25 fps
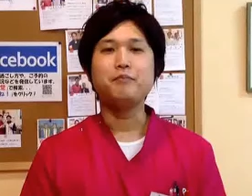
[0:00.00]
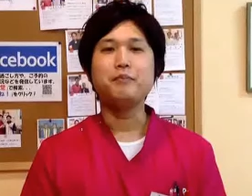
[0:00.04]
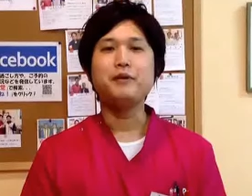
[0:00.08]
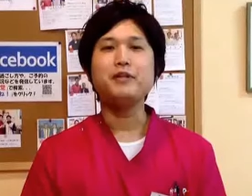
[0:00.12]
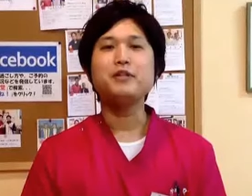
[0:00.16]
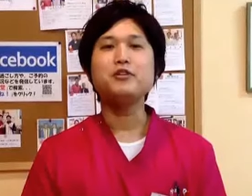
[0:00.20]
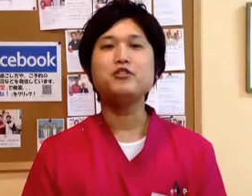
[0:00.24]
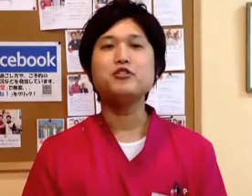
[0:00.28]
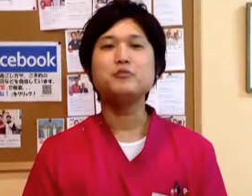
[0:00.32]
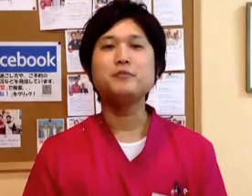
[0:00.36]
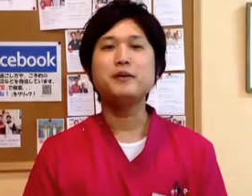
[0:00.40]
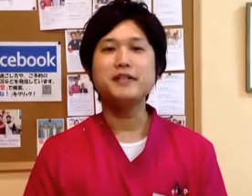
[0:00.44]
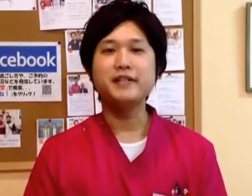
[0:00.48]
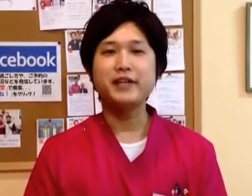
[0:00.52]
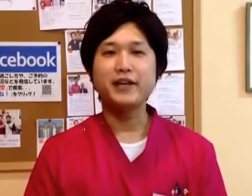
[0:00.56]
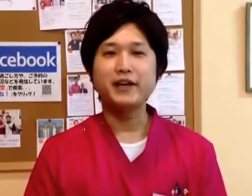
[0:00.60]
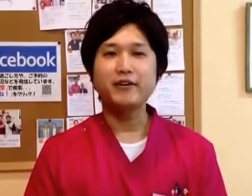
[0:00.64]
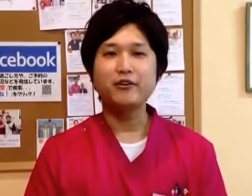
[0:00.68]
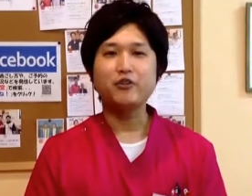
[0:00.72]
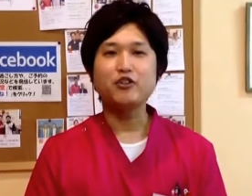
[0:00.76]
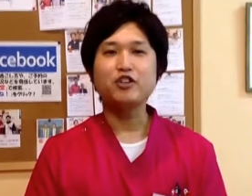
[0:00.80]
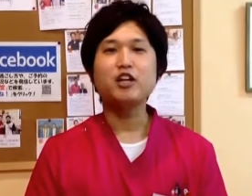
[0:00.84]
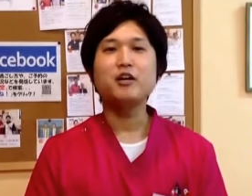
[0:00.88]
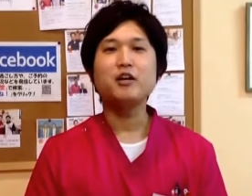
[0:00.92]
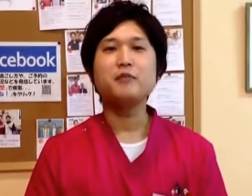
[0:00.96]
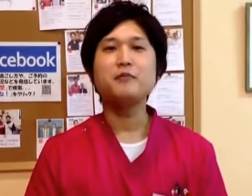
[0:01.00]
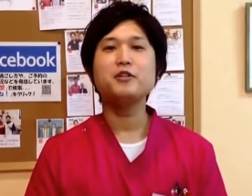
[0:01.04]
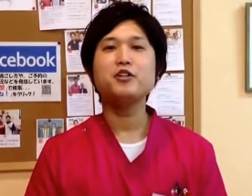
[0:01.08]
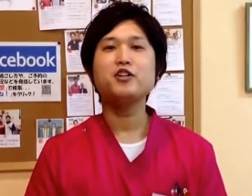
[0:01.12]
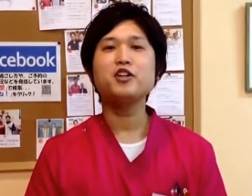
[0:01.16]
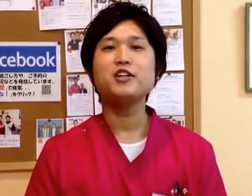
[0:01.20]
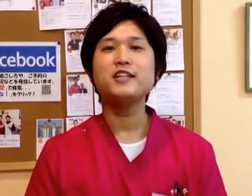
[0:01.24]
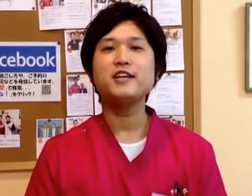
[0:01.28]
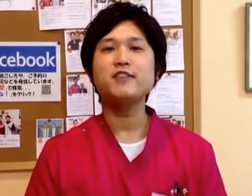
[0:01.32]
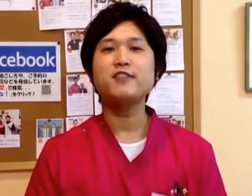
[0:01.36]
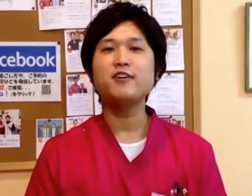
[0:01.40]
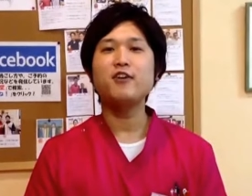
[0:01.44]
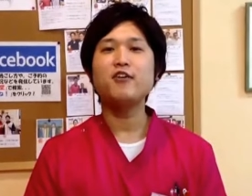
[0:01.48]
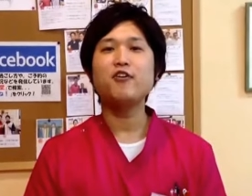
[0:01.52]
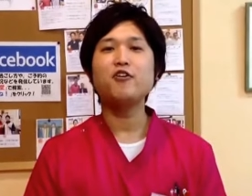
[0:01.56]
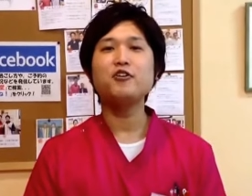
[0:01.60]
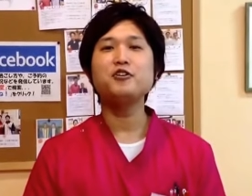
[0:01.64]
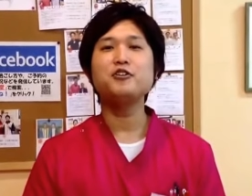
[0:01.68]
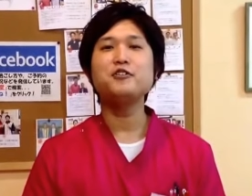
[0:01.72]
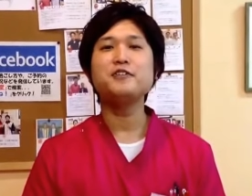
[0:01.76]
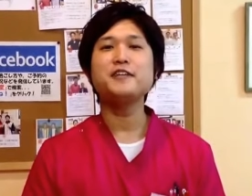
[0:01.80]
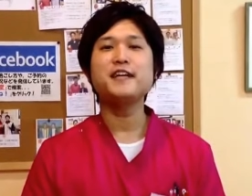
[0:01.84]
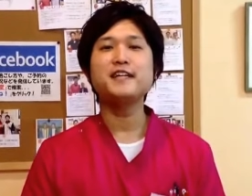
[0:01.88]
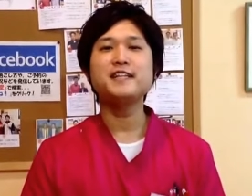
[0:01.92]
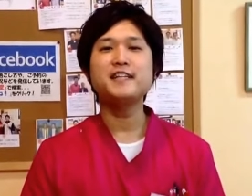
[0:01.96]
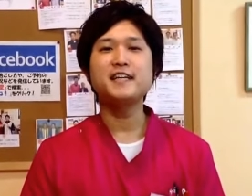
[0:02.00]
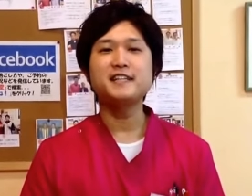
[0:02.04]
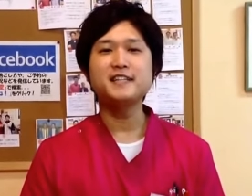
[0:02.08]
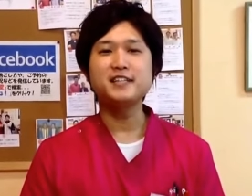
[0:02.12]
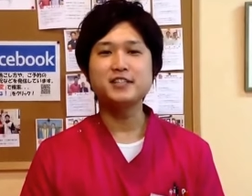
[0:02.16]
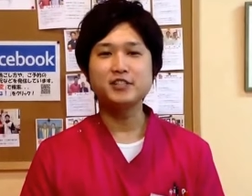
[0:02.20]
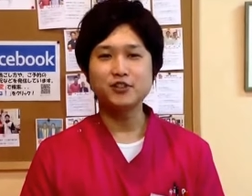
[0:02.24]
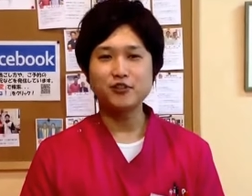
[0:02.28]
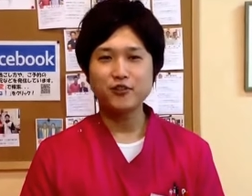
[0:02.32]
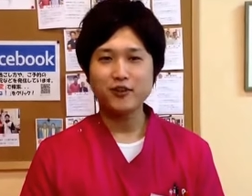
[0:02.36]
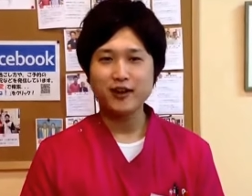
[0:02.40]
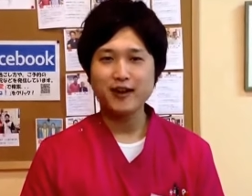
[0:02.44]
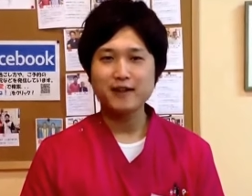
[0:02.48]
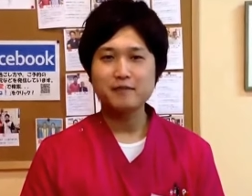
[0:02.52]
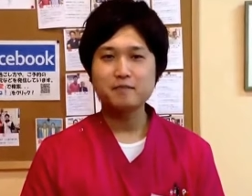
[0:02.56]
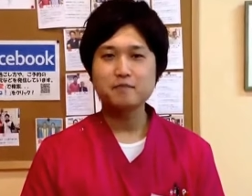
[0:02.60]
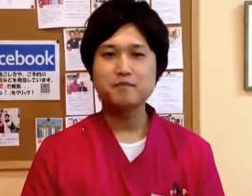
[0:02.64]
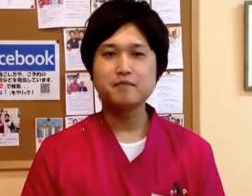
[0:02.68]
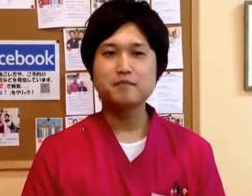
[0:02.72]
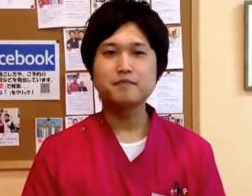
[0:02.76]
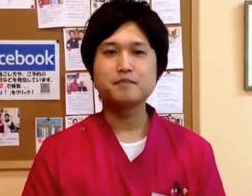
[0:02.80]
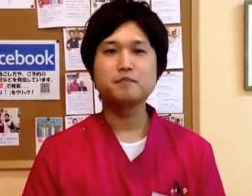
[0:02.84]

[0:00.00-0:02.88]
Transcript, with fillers: 目のクマでお悩みの方は多いのではないでしょうか。